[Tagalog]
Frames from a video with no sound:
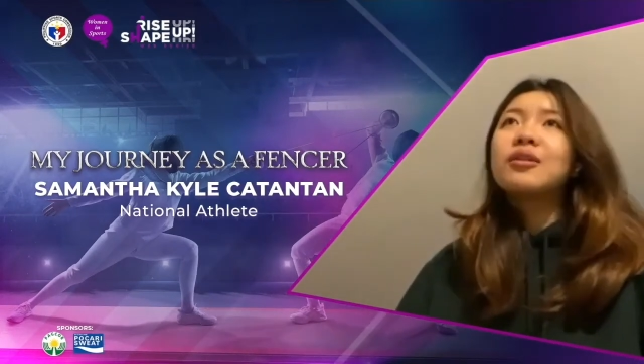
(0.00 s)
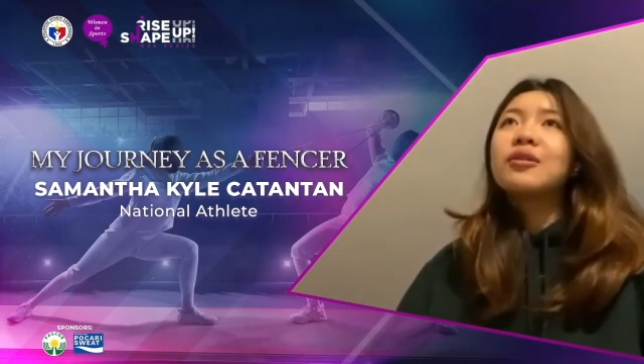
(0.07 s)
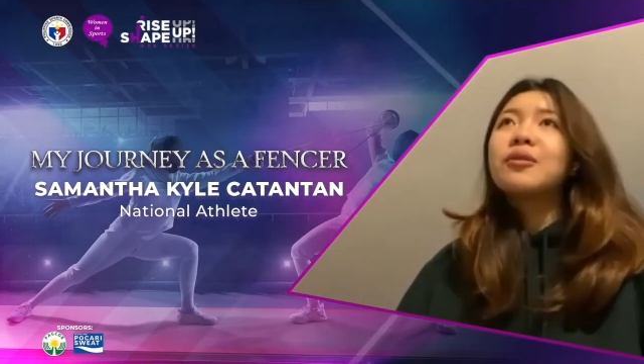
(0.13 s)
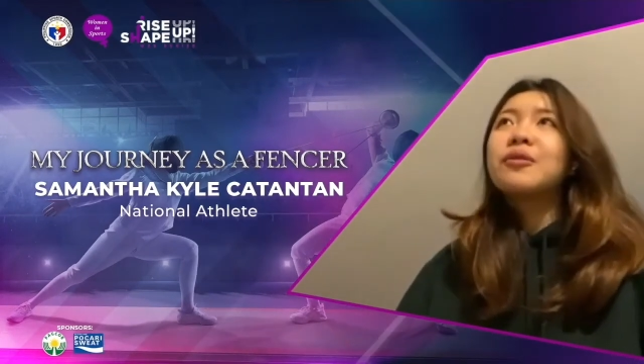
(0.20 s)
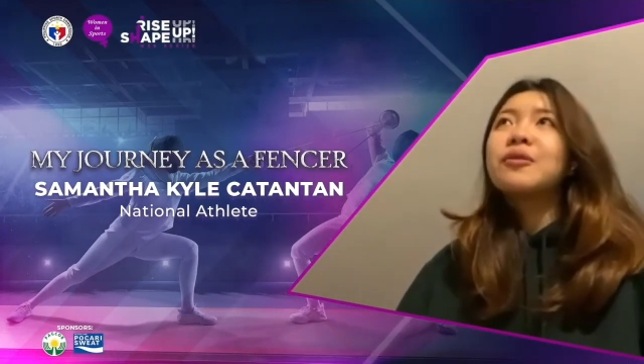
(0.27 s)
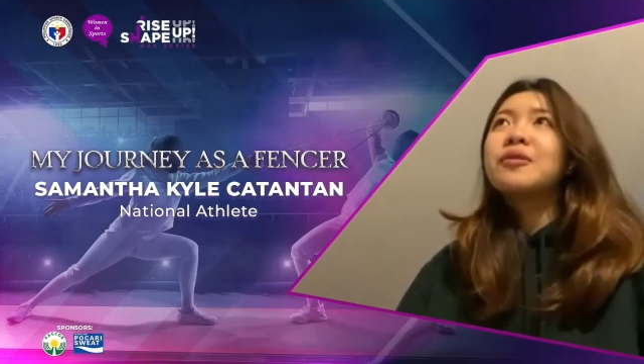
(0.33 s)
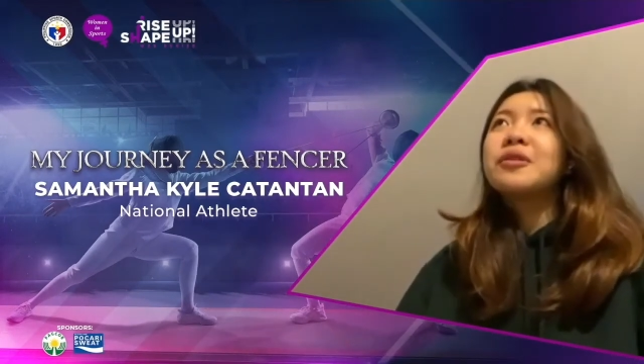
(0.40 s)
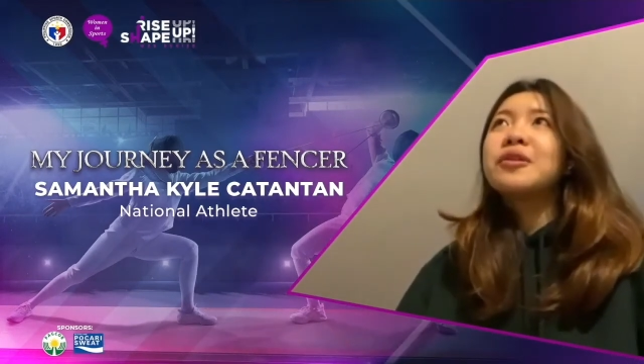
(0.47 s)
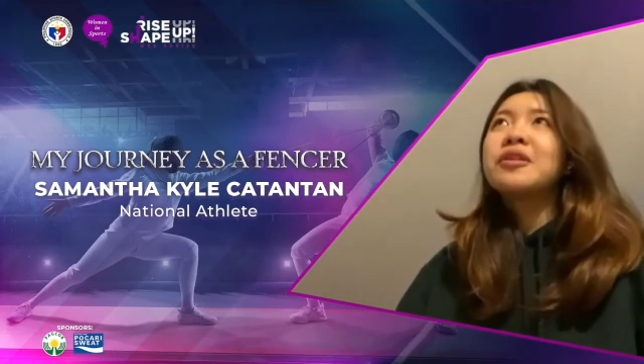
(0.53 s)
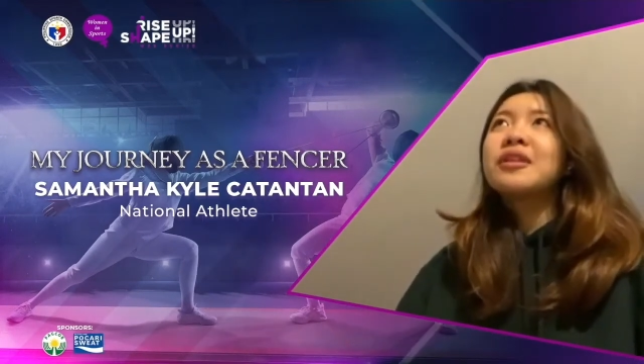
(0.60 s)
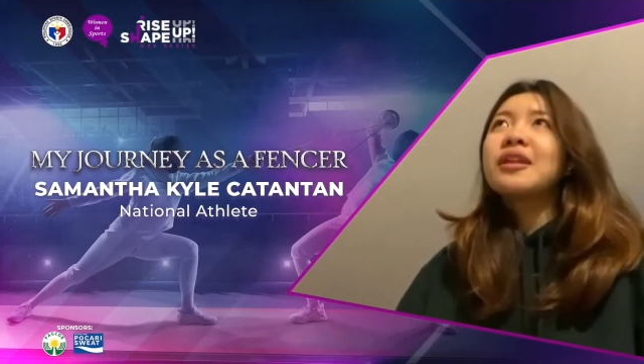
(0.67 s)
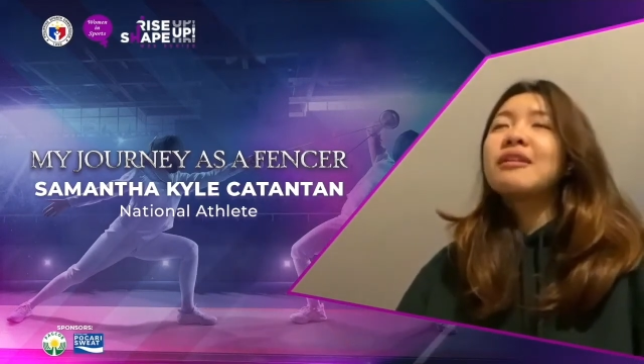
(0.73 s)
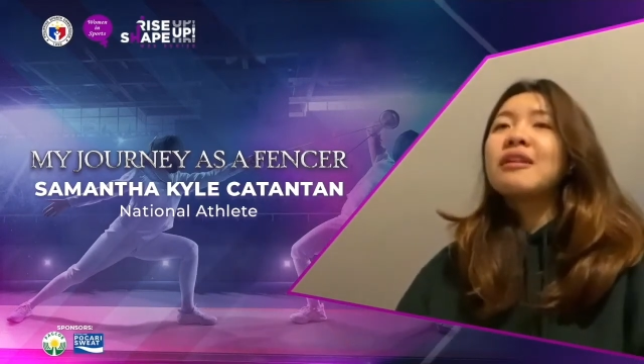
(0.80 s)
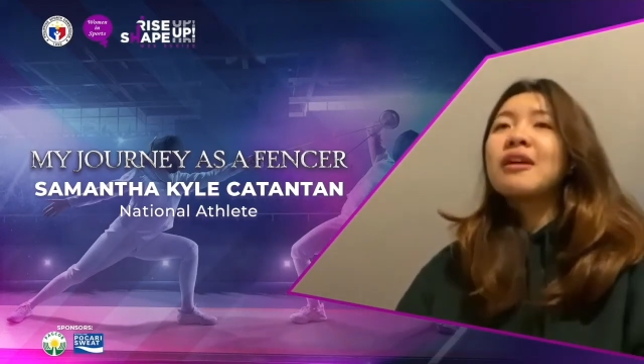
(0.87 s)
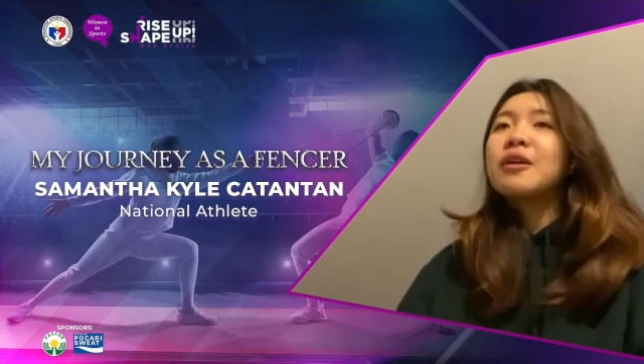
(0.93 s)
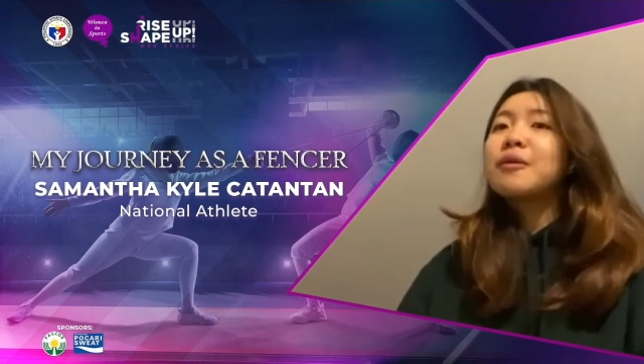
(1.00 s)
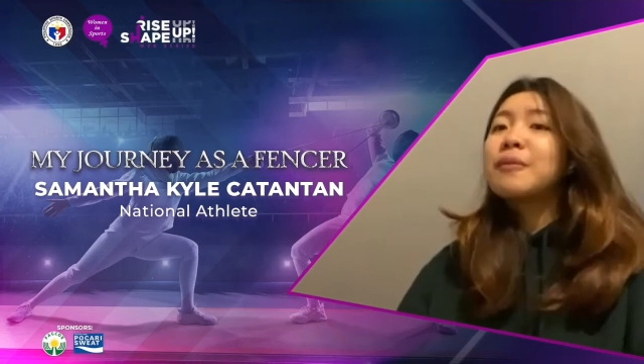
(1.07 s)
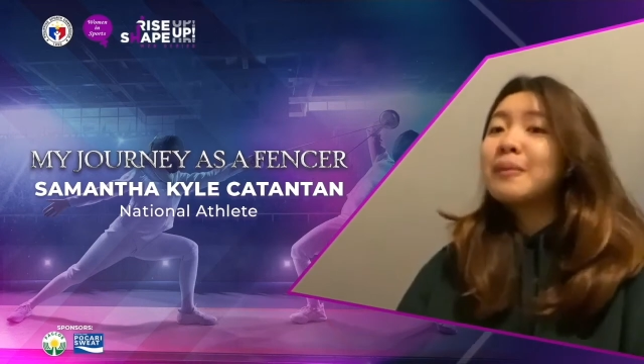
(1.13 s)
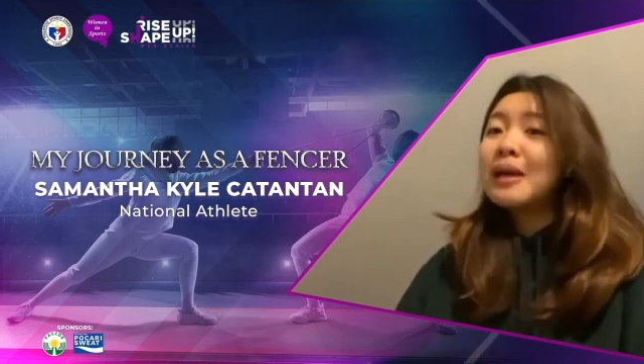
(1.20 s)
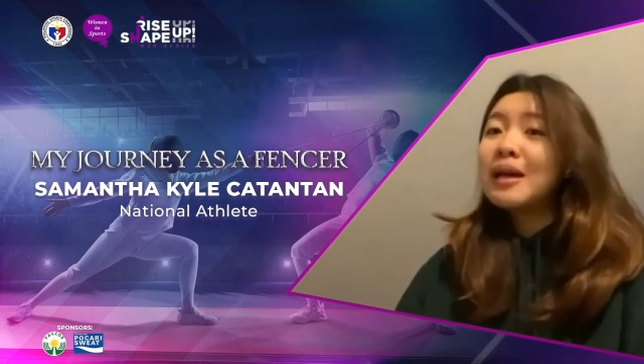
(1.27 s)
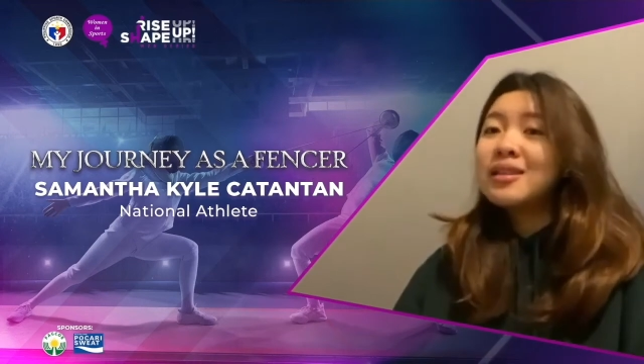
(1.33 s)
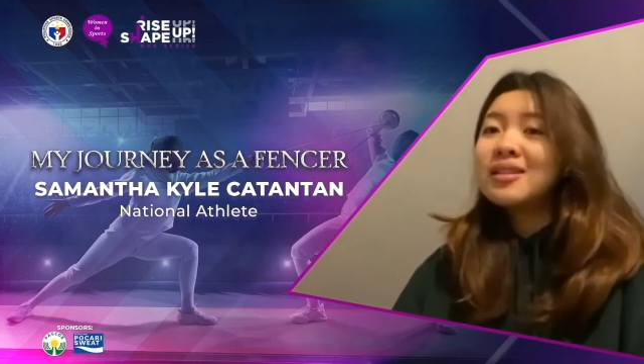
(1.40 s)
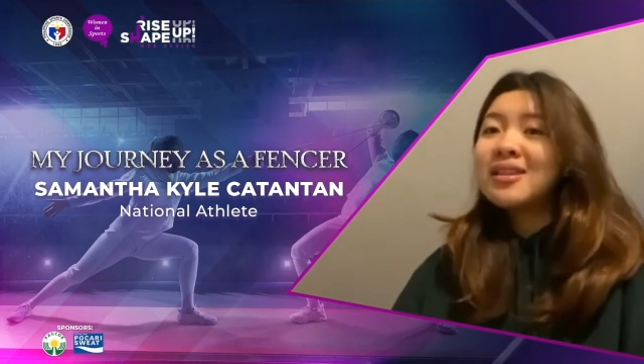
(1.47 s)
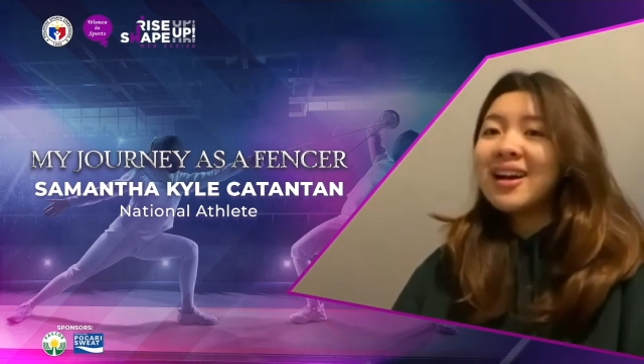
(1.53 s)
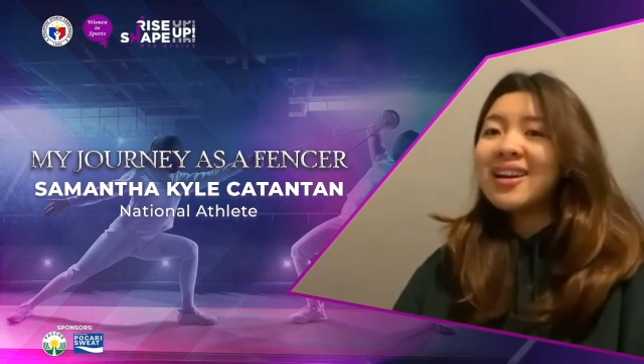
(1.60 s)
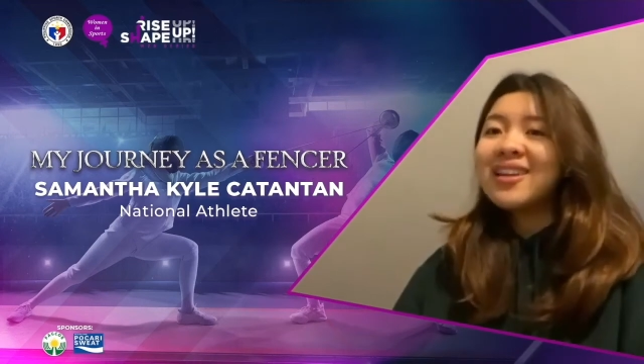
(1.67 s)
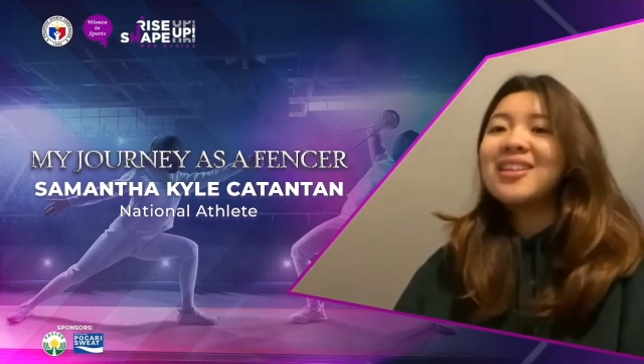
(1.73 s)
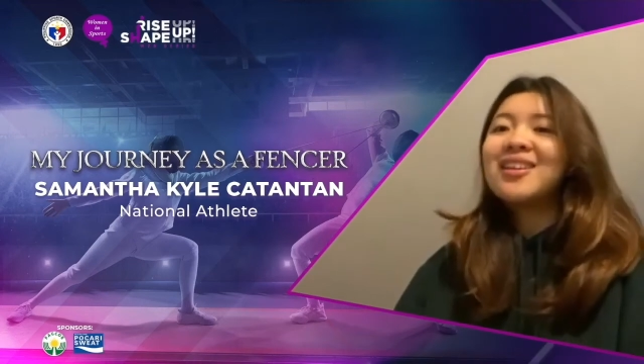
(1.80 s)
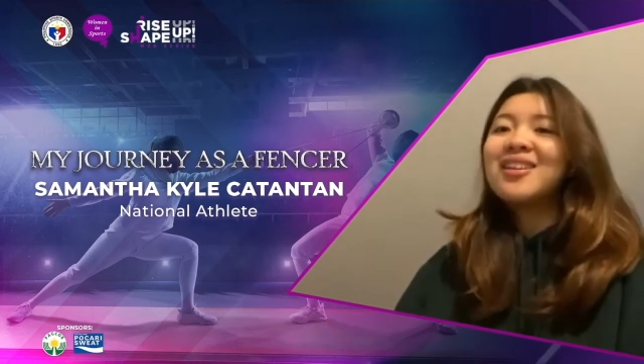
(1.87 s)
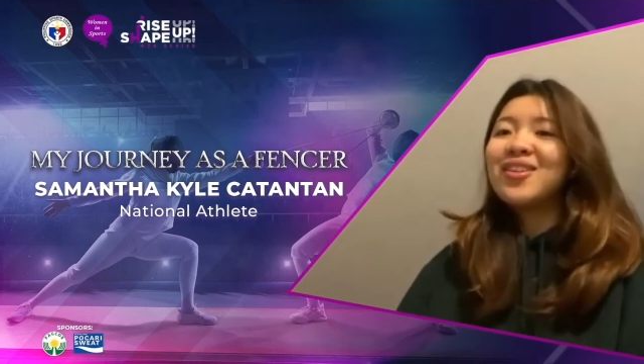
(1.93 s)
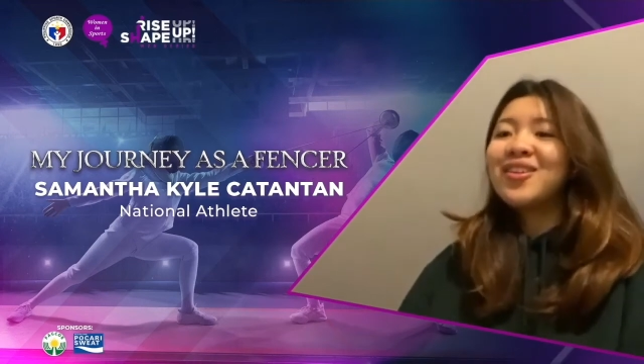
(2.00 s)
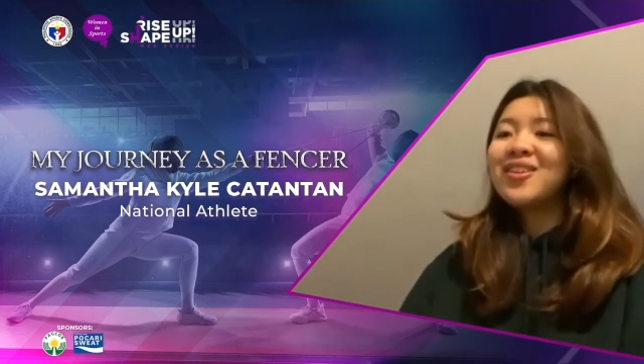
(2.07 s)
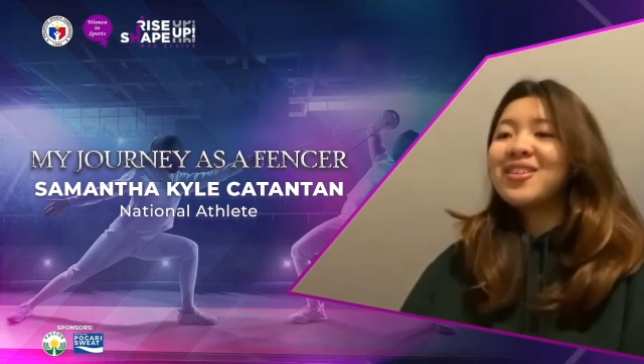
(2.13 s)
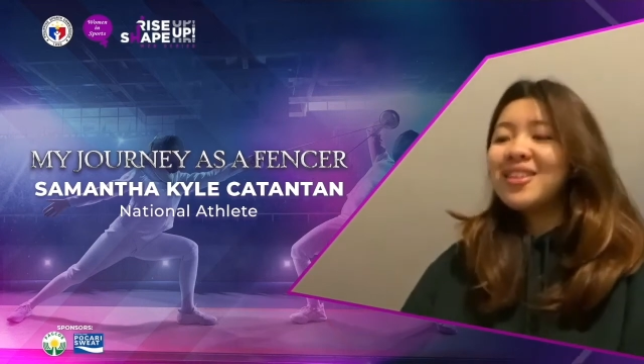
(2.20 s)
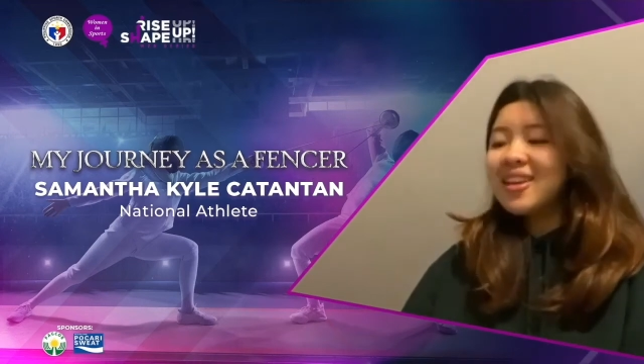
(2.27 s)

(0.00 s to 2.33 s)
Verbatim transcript: Kung yun talaga yung plan sa akin ni Lord.